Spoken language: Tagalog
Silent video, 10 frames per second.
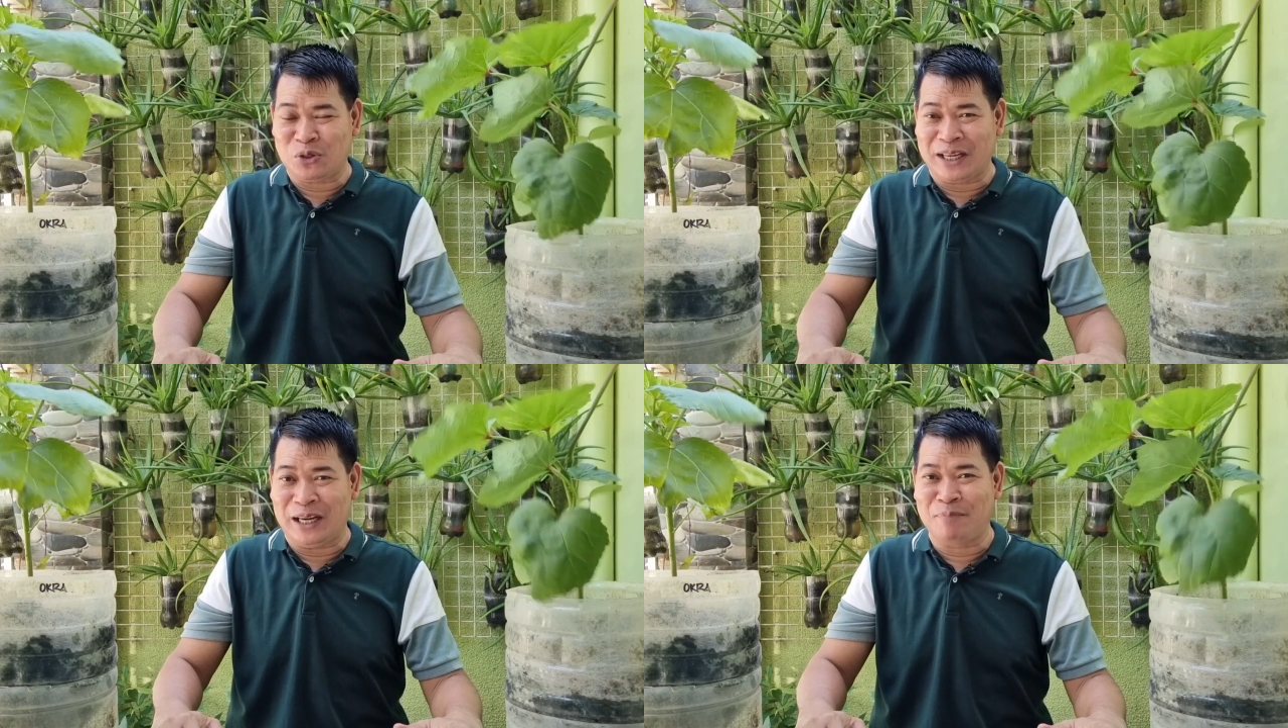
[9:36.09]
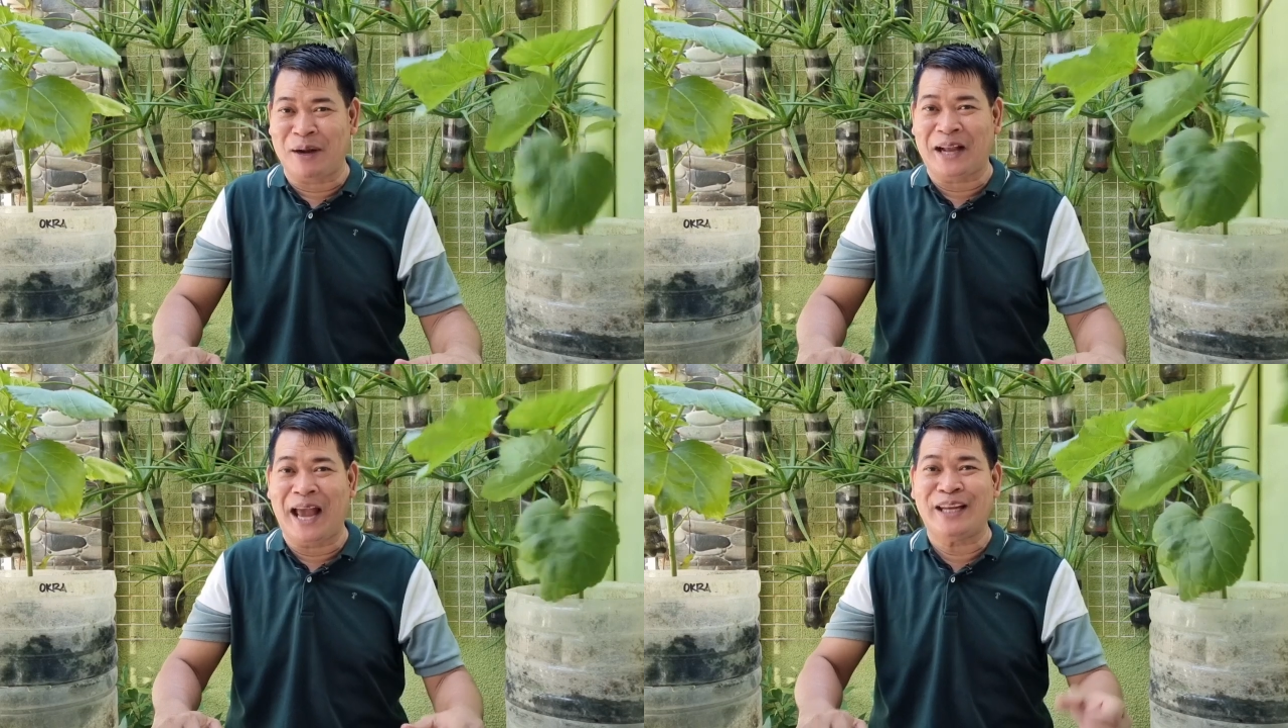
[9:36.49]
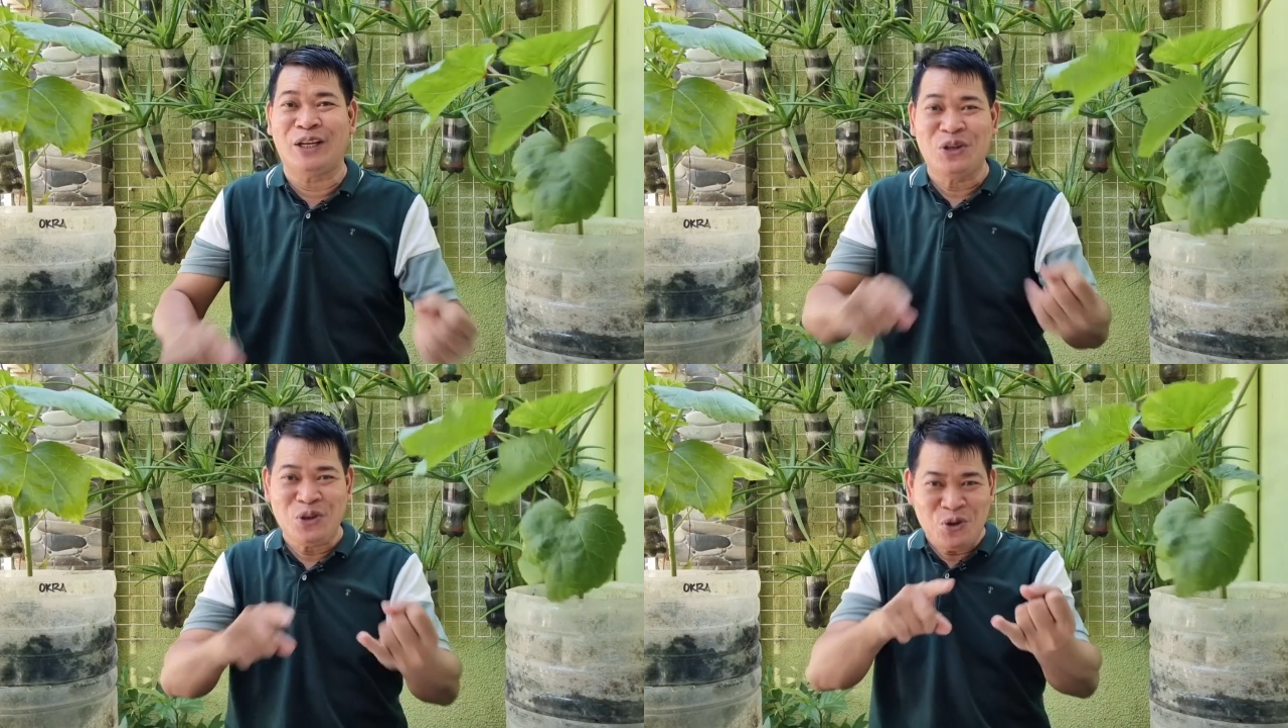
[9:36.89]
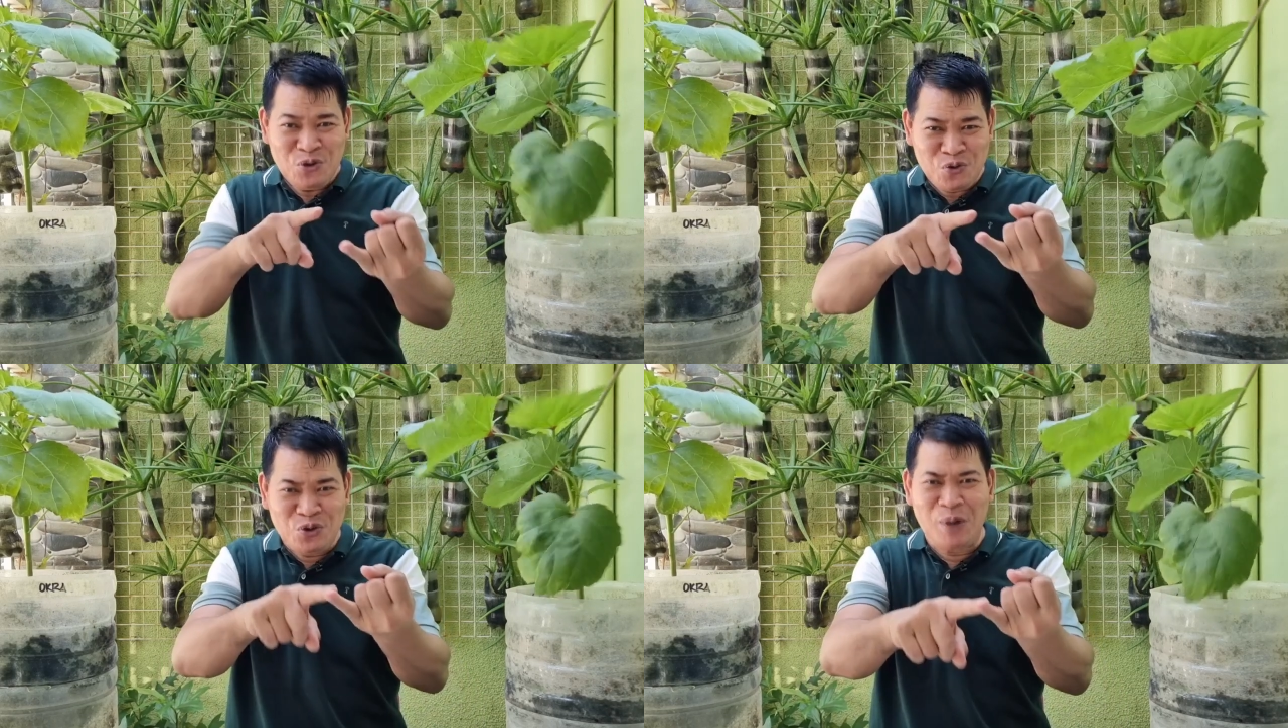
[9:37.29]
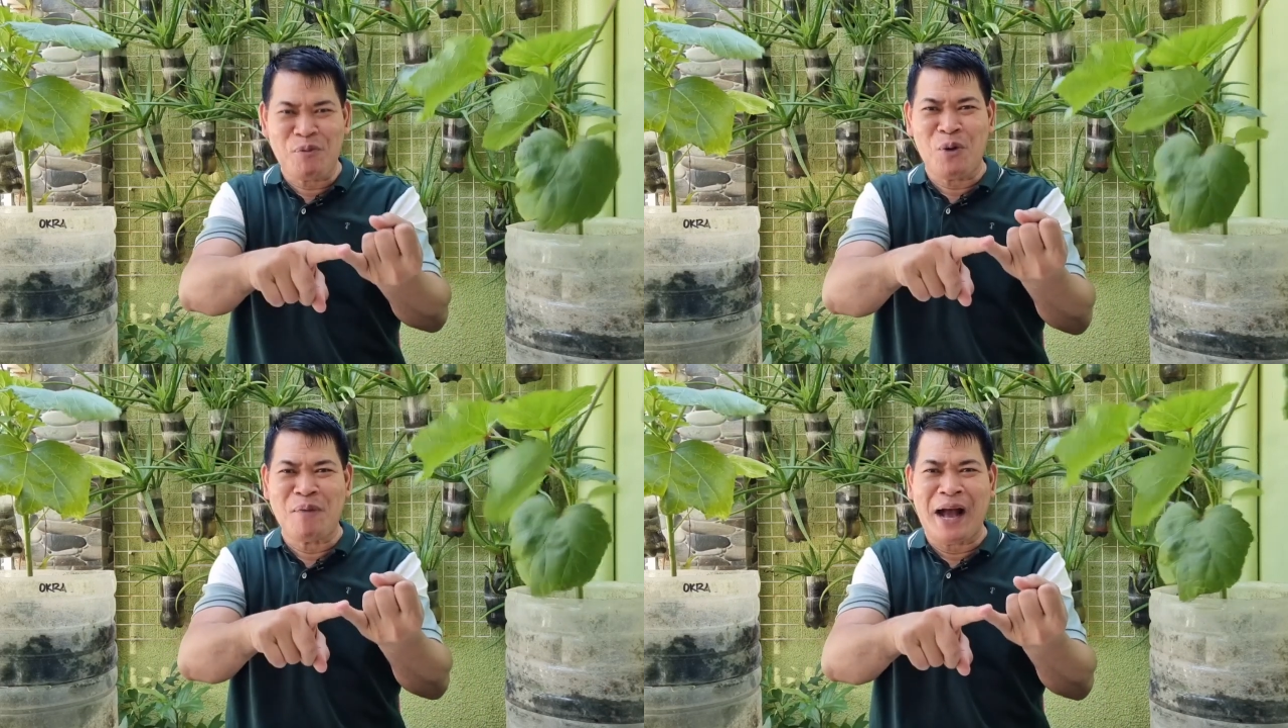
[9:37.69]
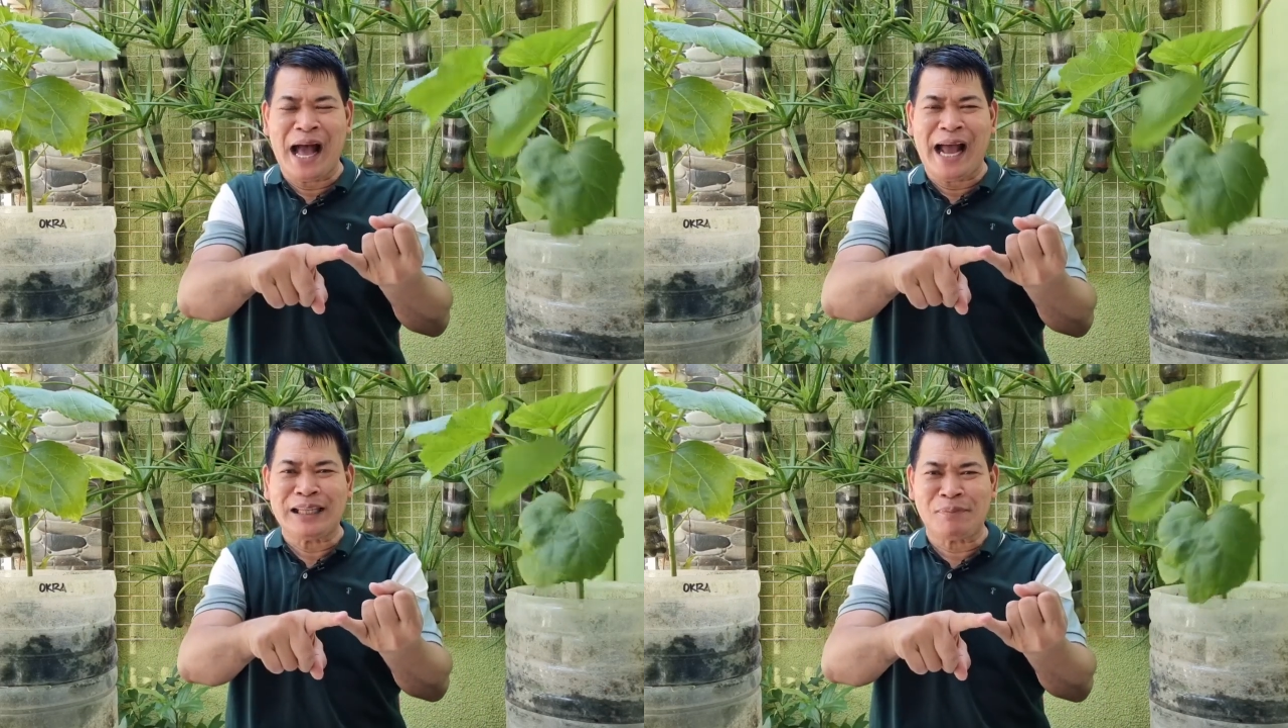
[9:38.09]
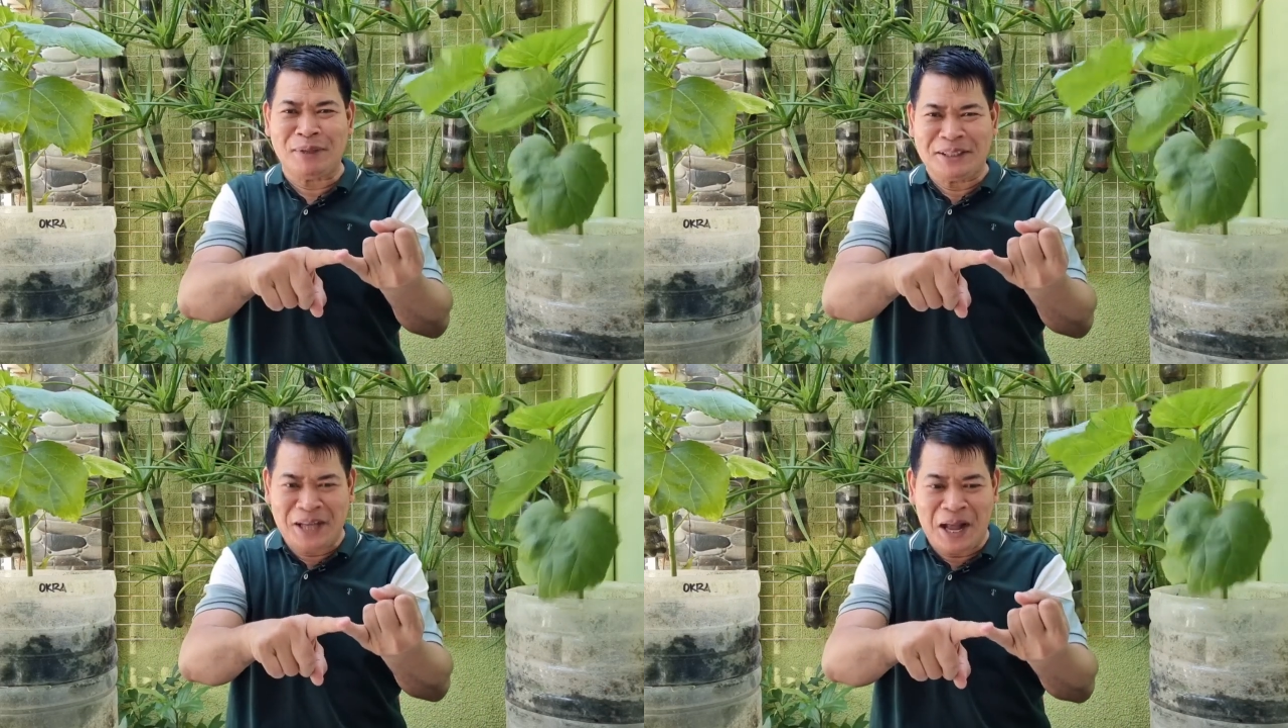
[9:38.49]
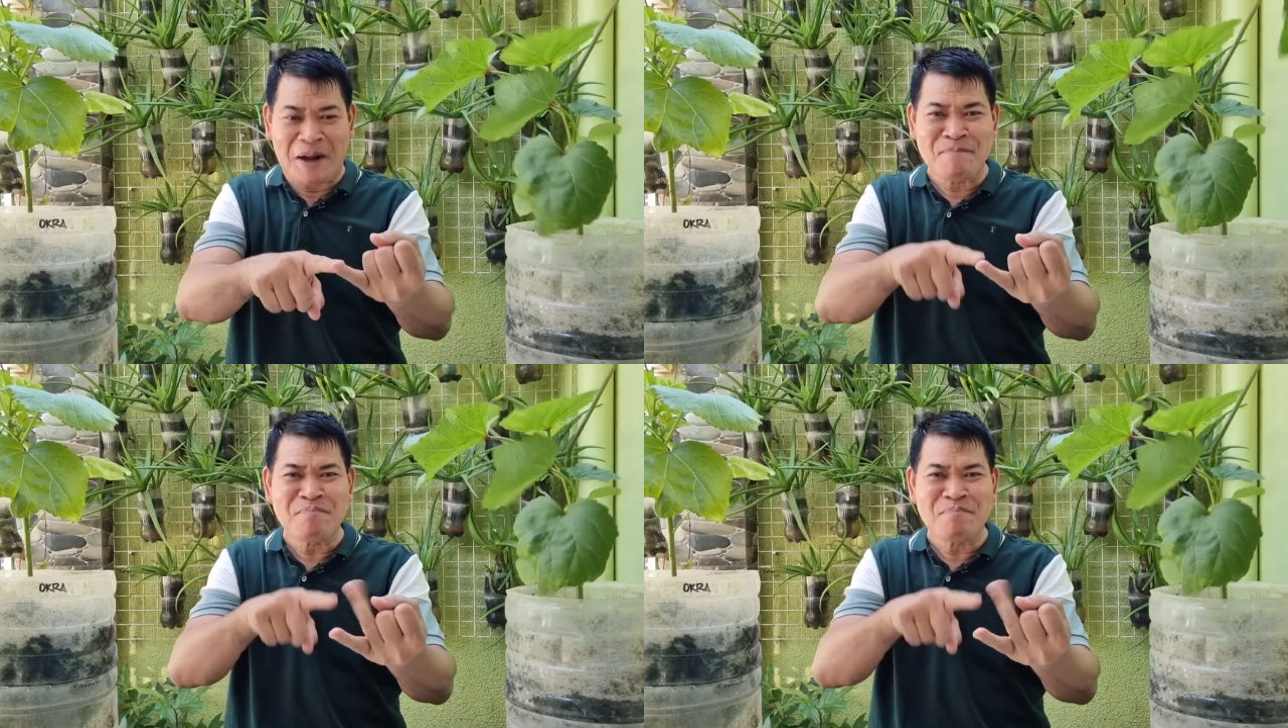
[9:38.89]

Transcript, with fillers: iyong sariling pagkain? Una po, makakatipid ka.